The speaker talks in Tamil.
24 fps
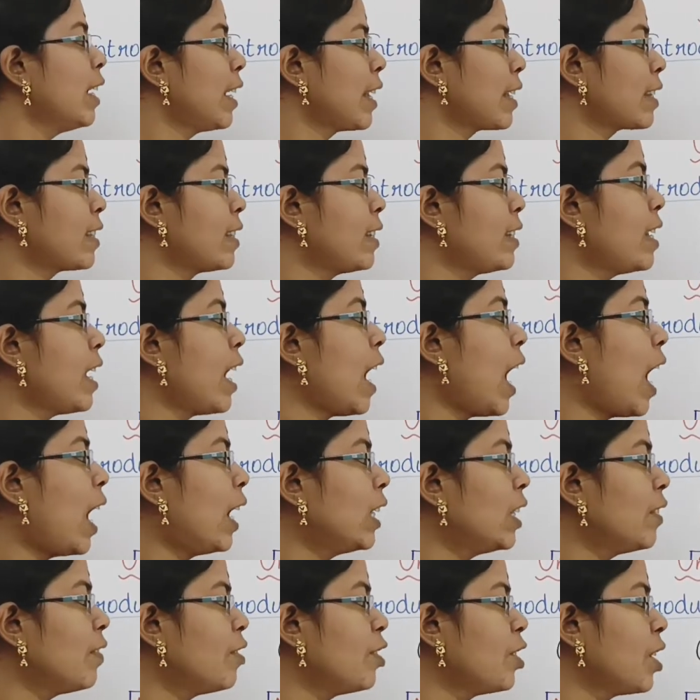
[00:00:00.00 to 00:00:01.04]
நெக்ஸ்ட்டு
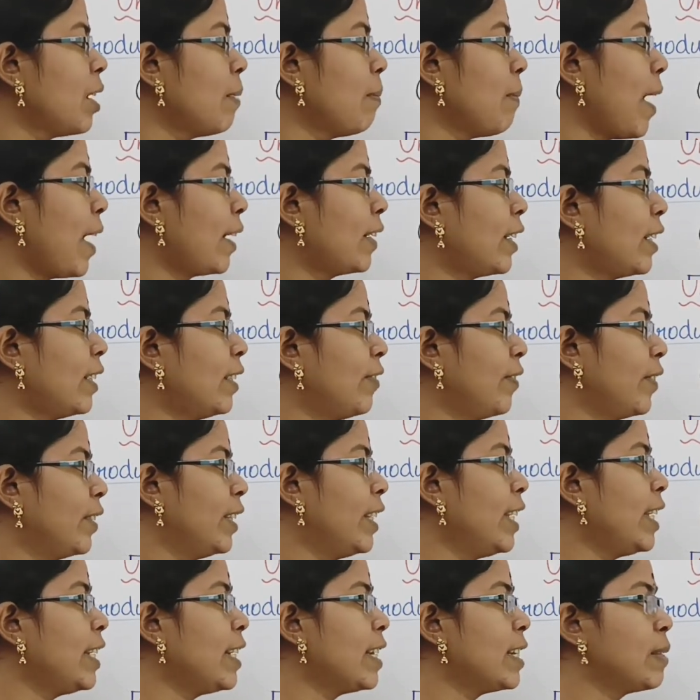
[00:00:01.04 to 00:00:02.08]
ஆர்டிஃபிஷியல் மேக்னெட்
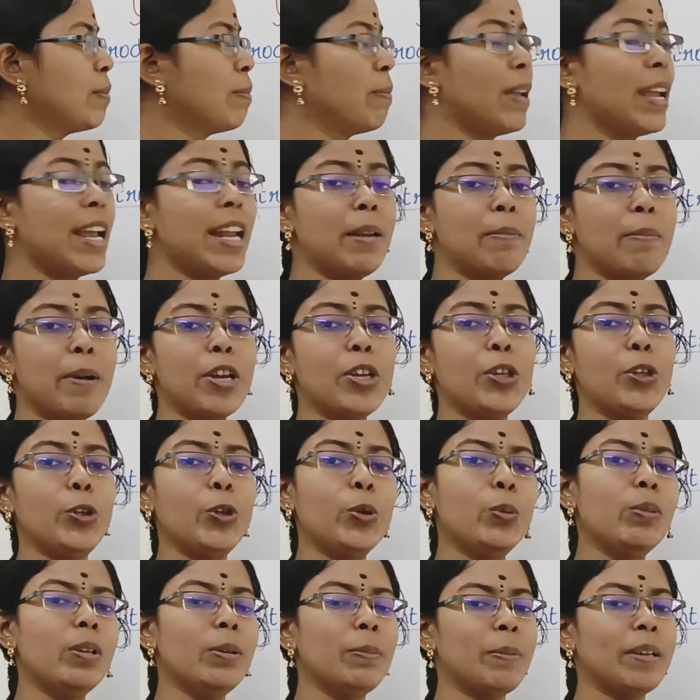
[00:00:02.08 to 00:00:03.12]
வந்து இட் இஸ் மேட் பை
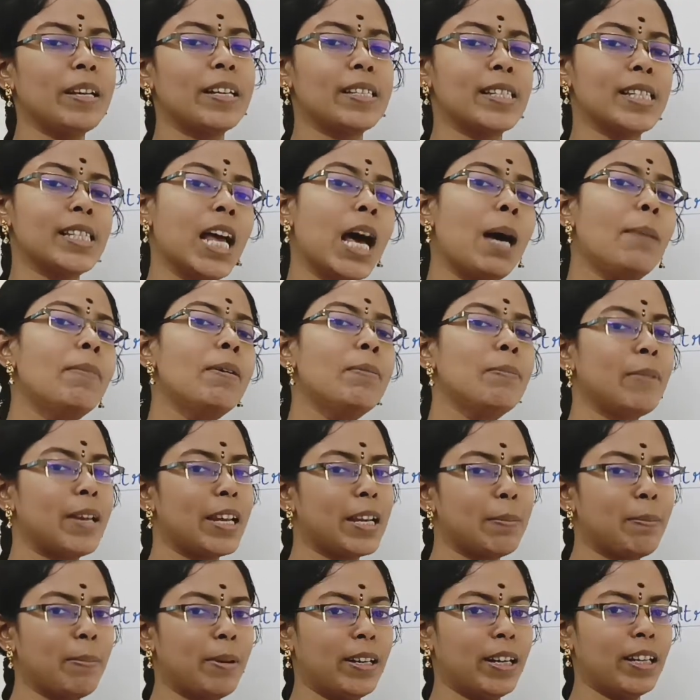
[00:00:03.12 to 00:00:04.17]
ஹியூமன் பீங்ஸ் நாம்
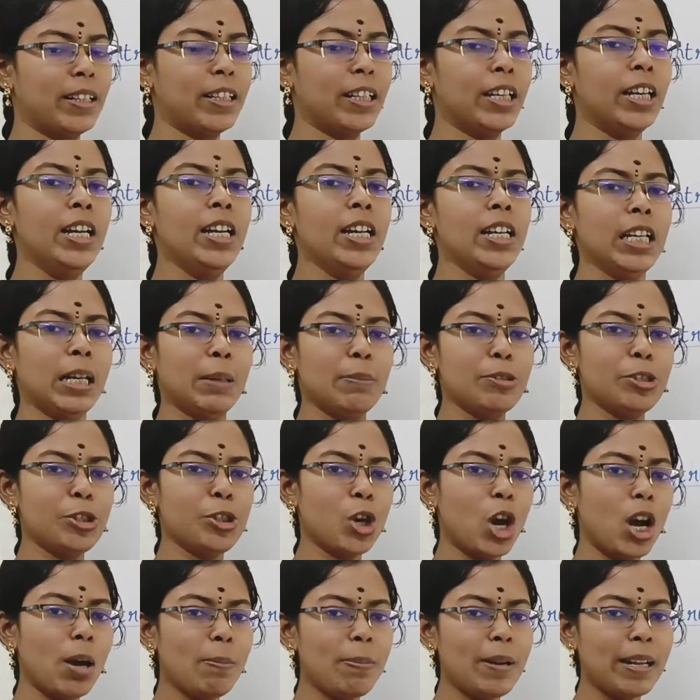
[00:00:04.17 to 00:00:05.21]
மேக் பண்ணுது நம்ம
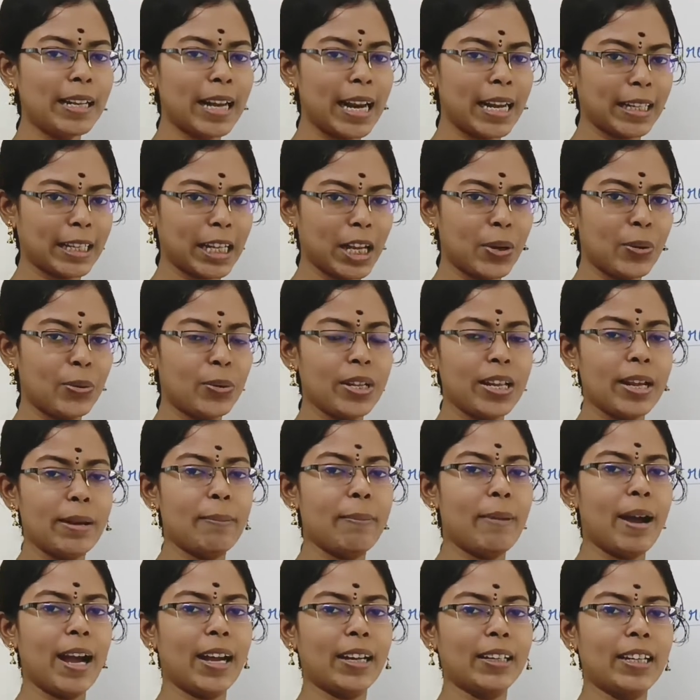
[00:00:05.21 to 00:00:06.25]
ஷாப்பில் கிடைக்கக்கூடிய
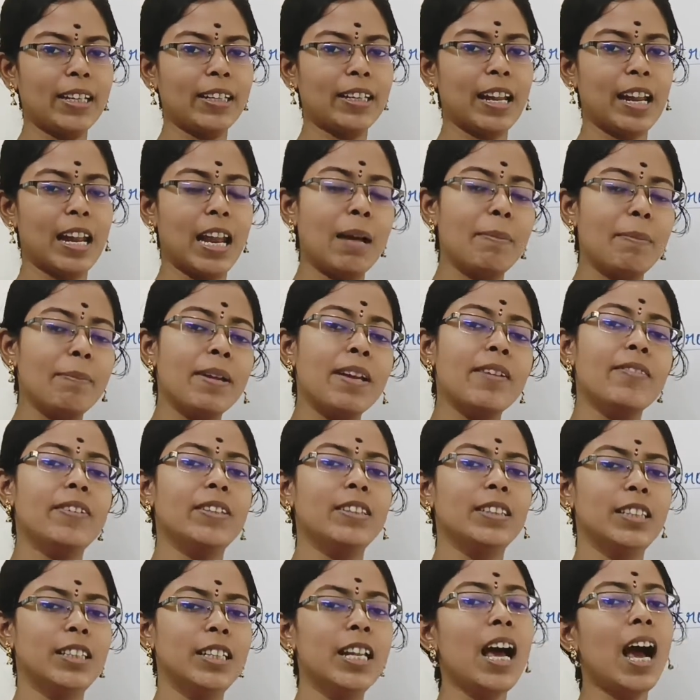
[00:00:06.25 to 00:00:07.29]
மேக்னெட் எல்லாமே
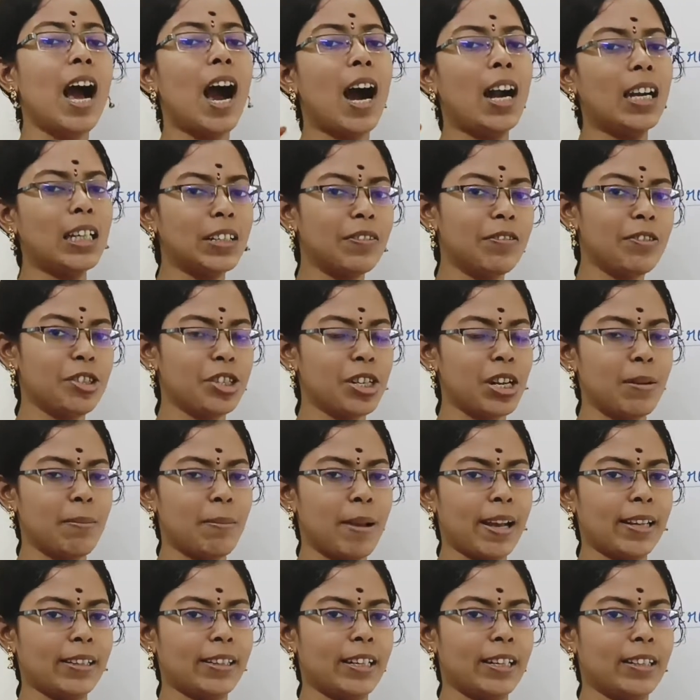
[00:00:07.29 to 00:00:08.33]
வந்துட்டு ஆர்டிஃபிஷியல்
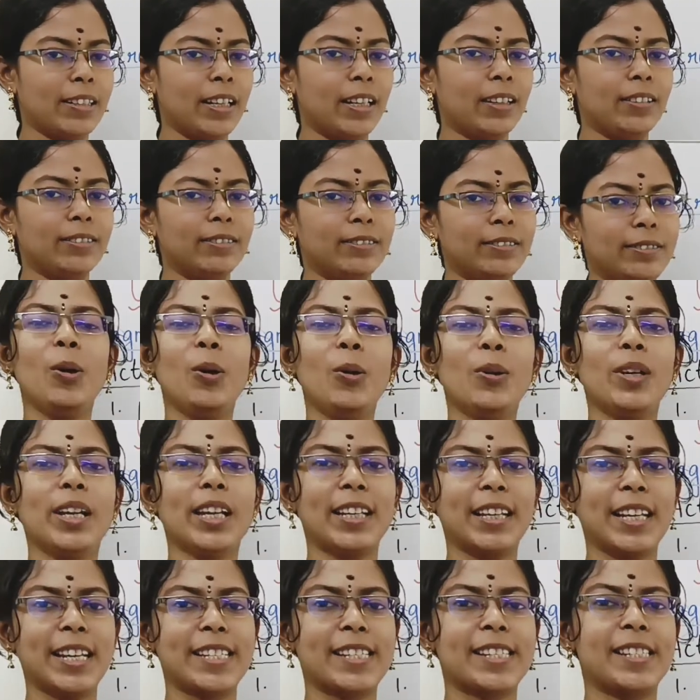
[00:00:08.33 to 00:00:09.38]
மேக்னெட் தான்
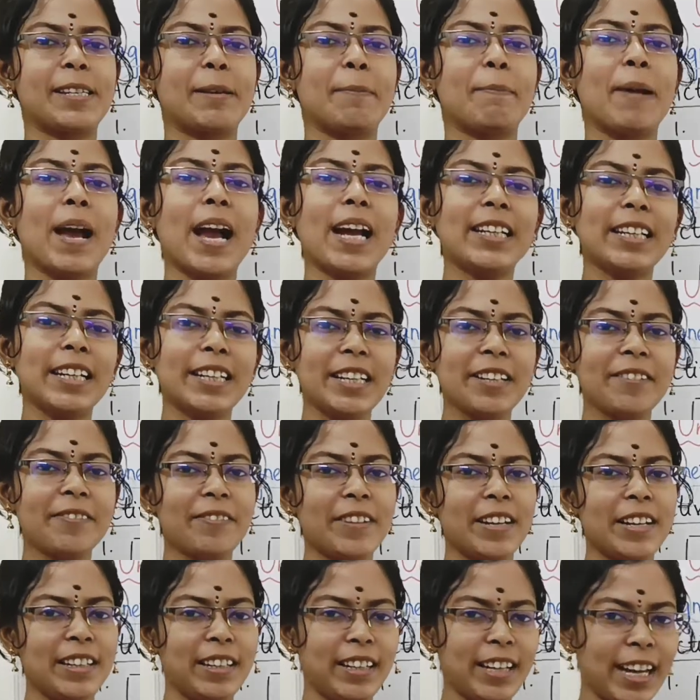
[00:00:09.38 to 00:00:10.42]
ஓகே நெக்ஸ்ட் மேக்னெட்டிக்
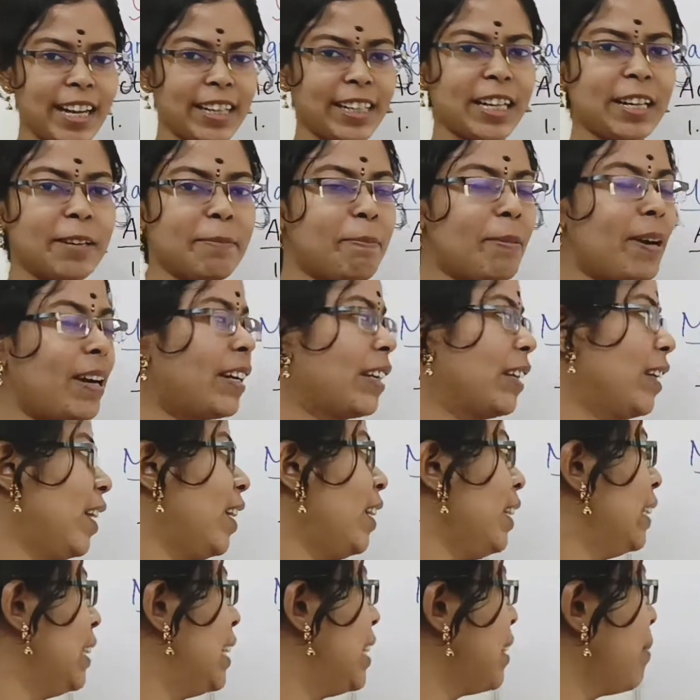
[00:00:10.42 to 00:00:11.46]
ஃபீல்ட்னா என்னென்னு
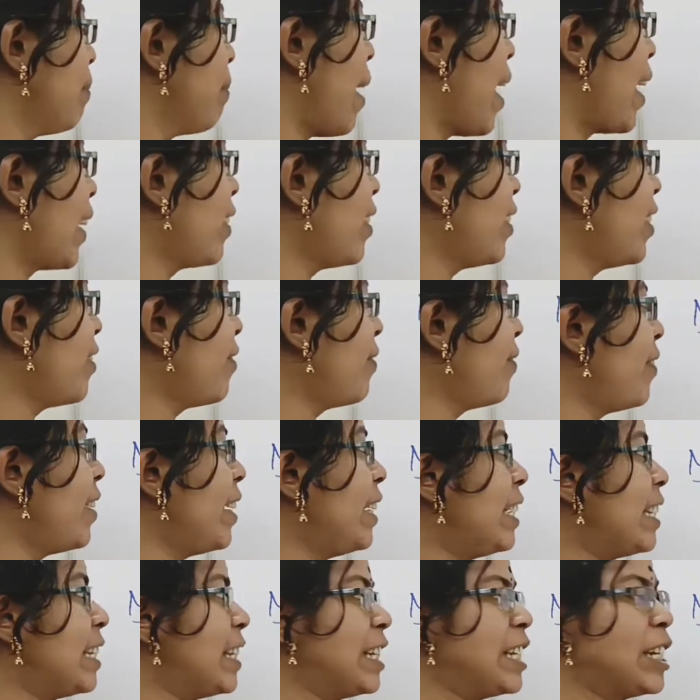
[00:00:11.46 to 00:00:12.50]
பார்க்கலாம் திஸ் மேக்னெட்டிக்
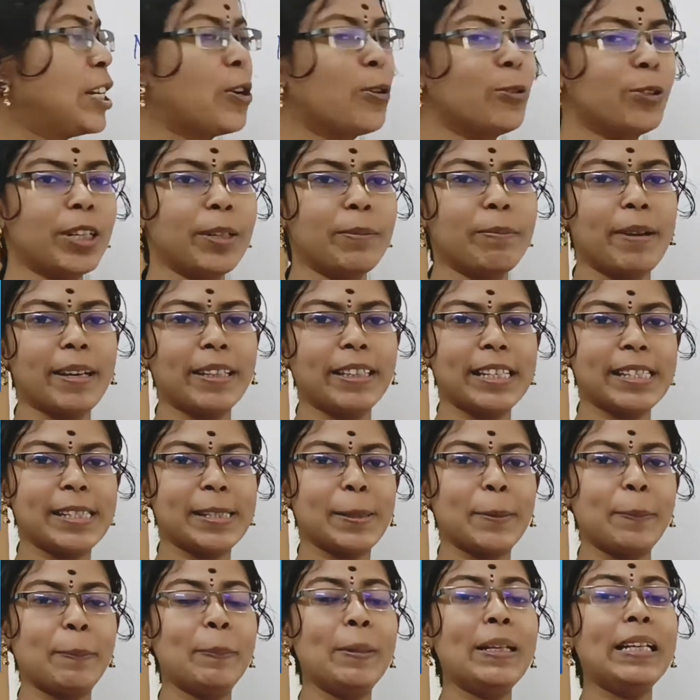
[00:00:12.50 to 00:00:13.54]
ஃபீல்டு இஸ் டினோட்டட் பை த
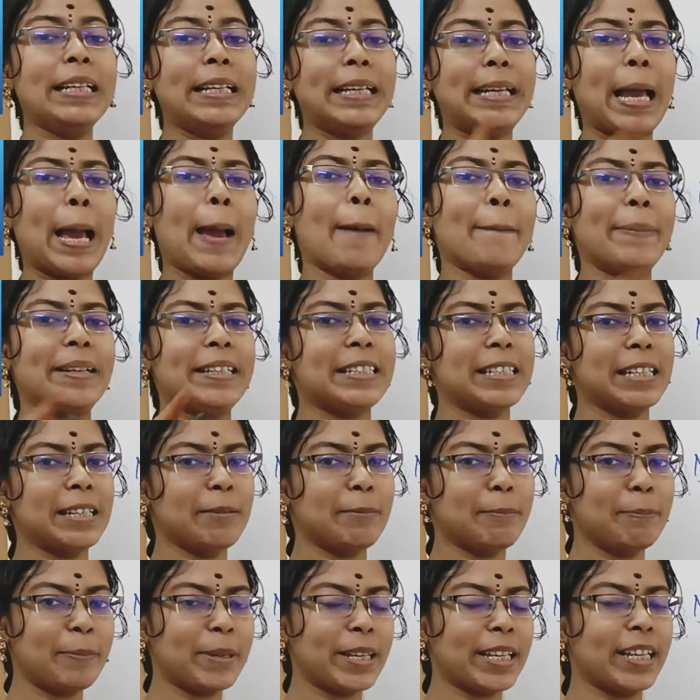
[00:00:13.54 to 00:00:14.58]
சிம்பிள்
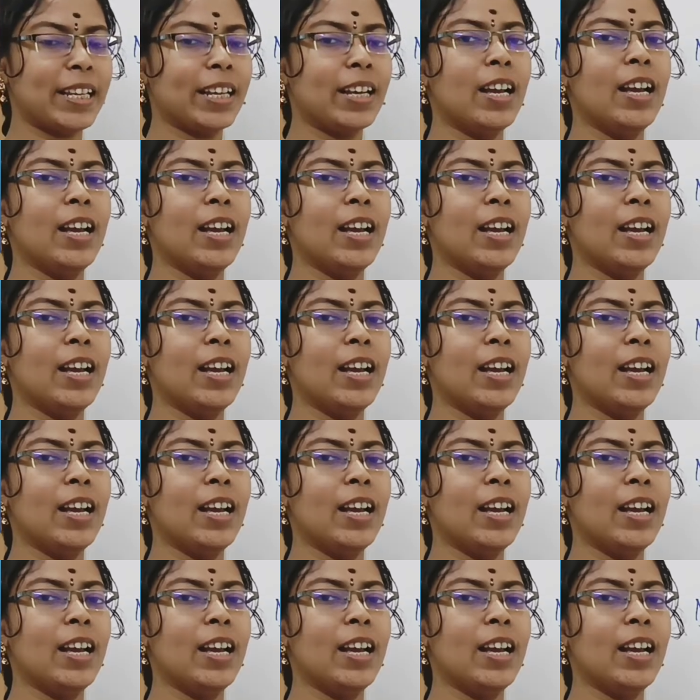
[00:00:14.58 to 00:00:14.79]
கேபிட்டல் பி